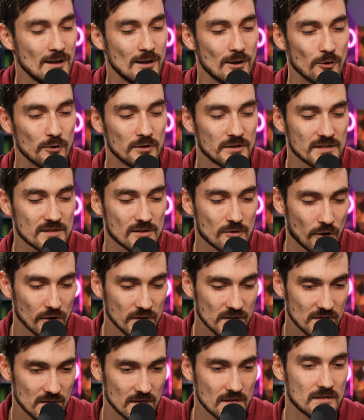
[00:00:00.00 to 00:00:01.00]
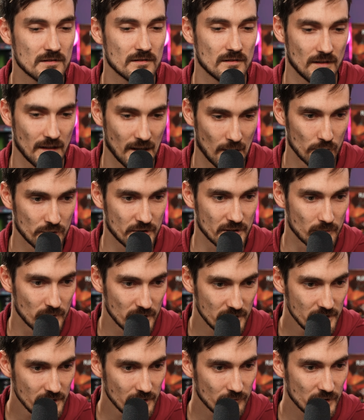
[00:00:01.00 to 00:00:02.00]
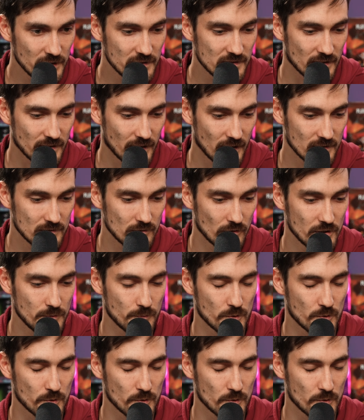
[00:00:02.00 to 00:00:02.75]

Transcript: Und es kostet laut dem Leak, wie gesagt, alles noch nicht